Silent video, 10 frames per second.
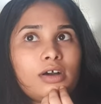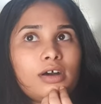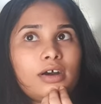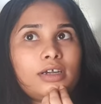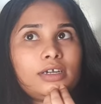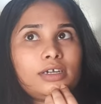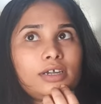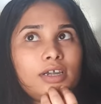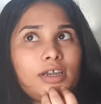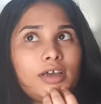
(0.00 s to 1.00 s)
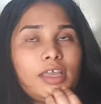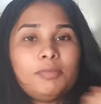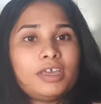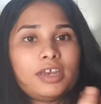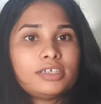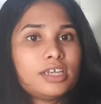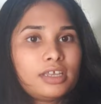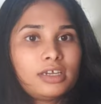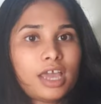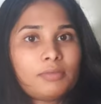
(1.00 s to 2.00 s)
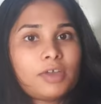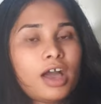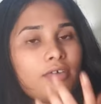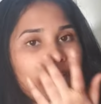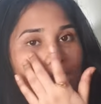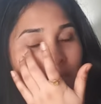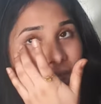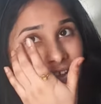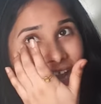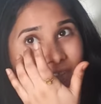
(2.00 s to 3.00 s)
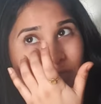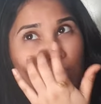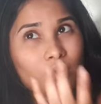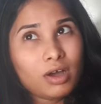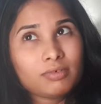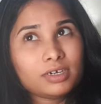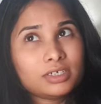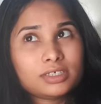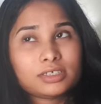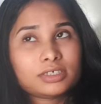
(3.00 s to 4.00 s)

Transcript: uh, ఇమిగ్రేషన్కి టైం కావాలి కాబట్టి ఐ హ్యావ్ టూ అవర్స్